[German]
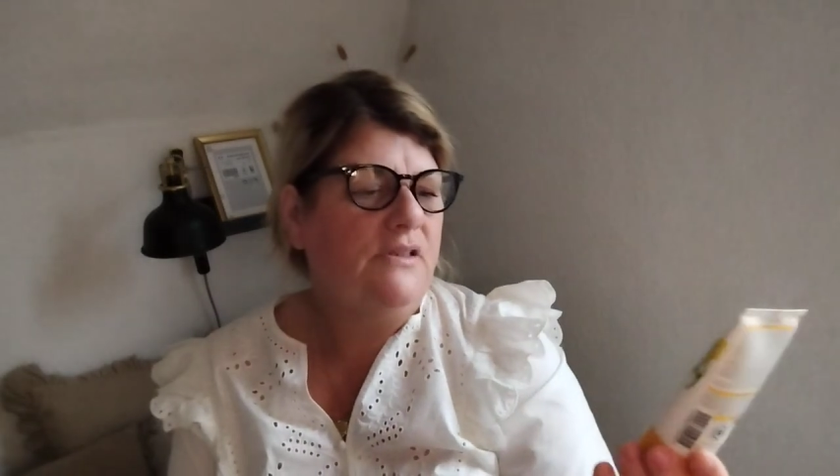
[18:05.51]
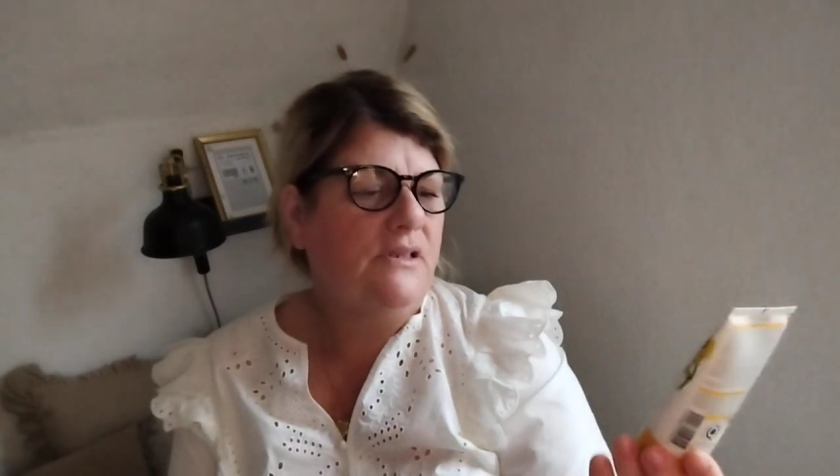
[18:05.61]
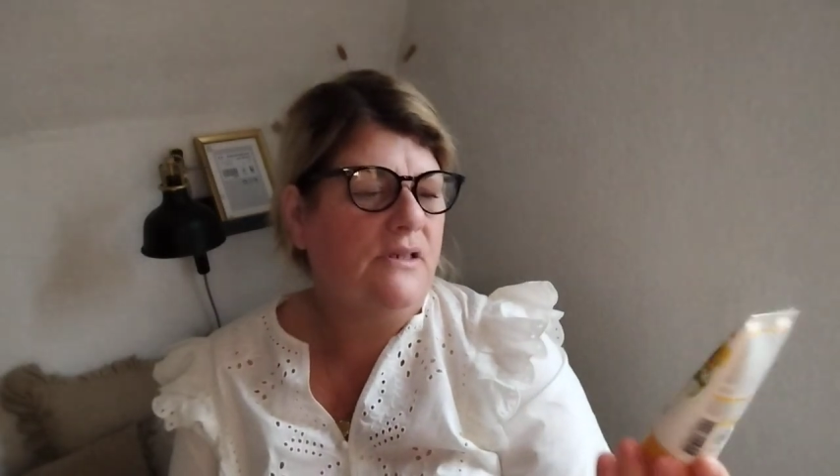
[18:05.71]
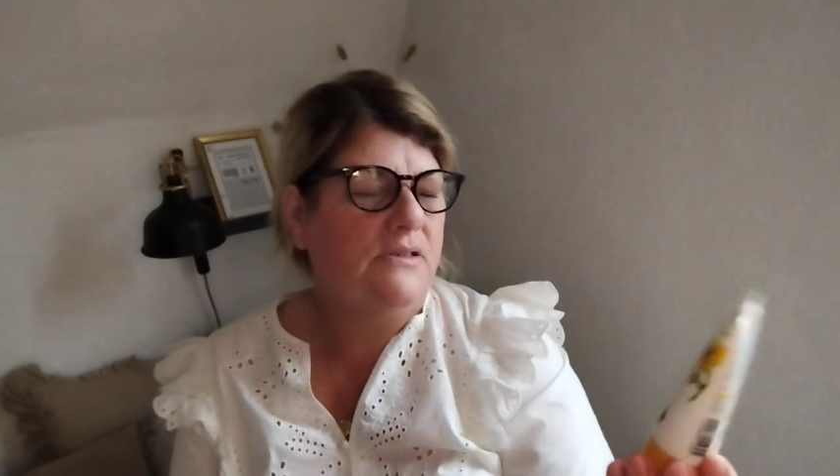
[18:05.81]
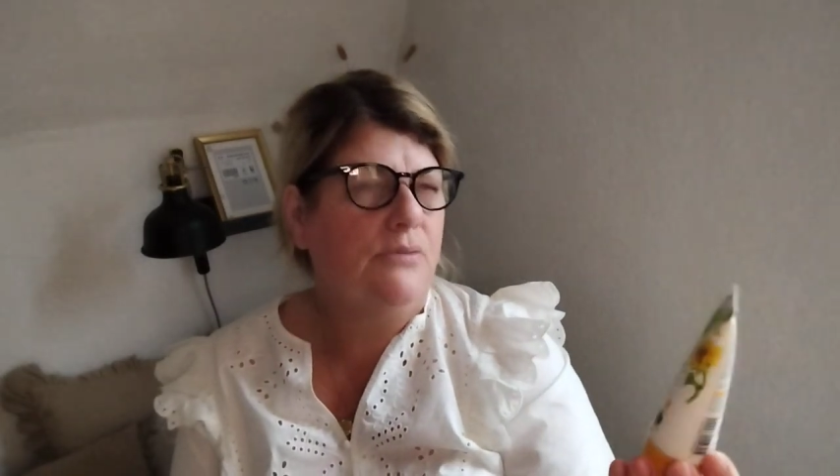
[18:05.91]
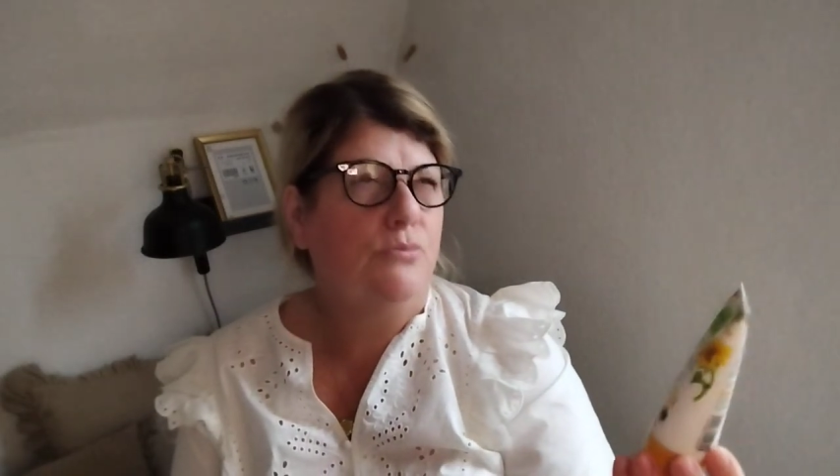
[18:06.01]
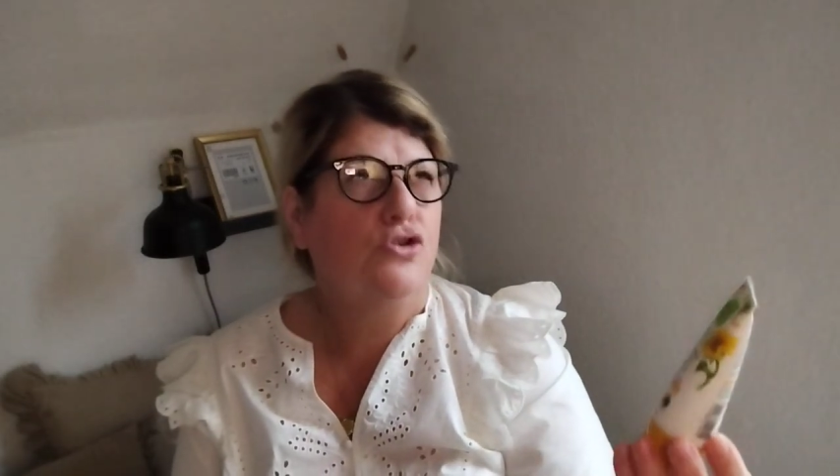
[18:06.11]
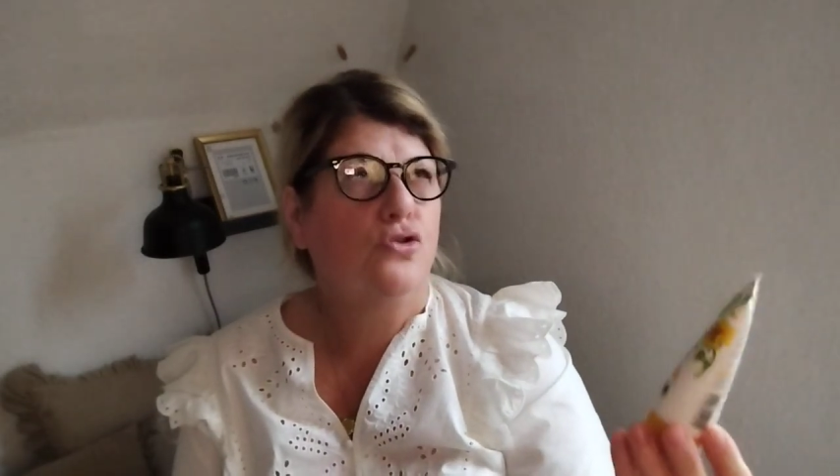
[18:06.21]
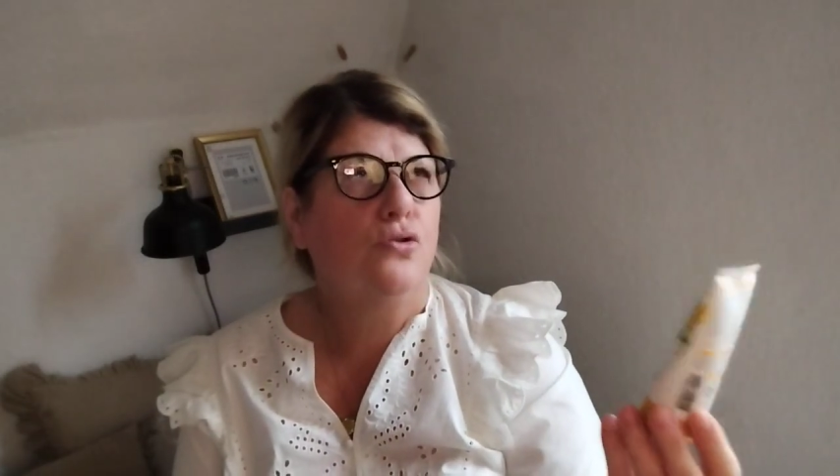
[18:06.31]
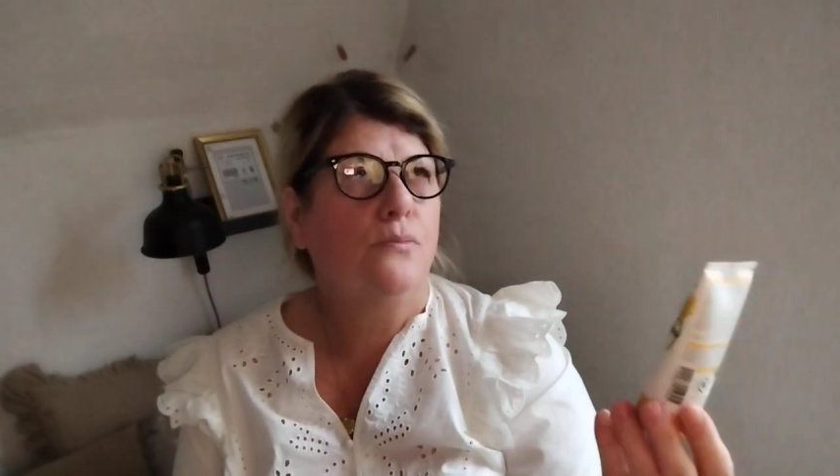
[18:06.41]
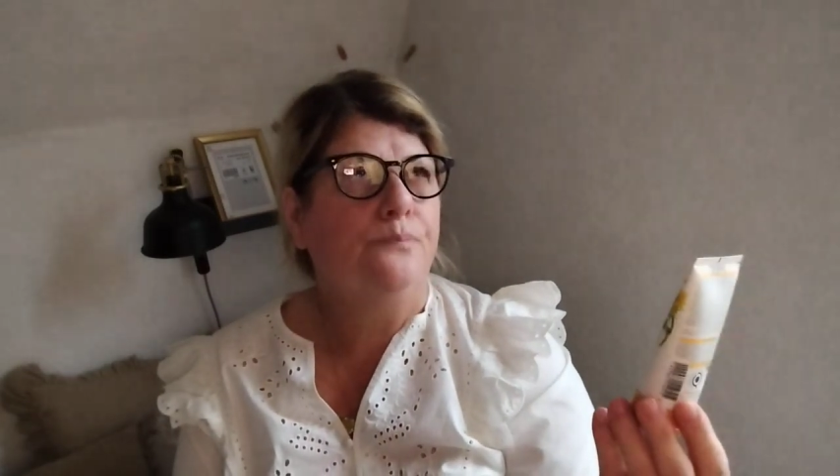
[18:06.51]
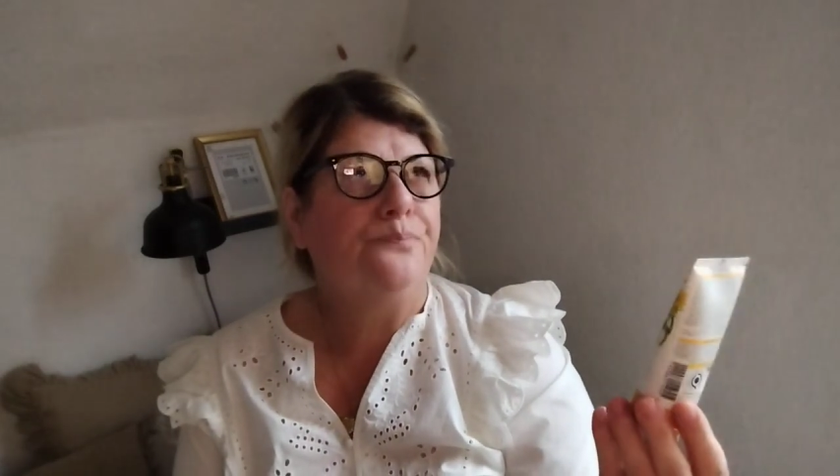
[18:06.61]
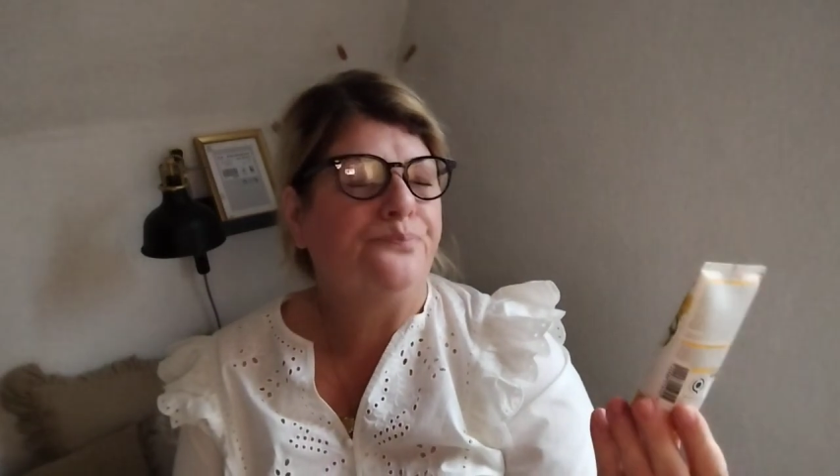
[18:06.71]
Die hatte ich mir schon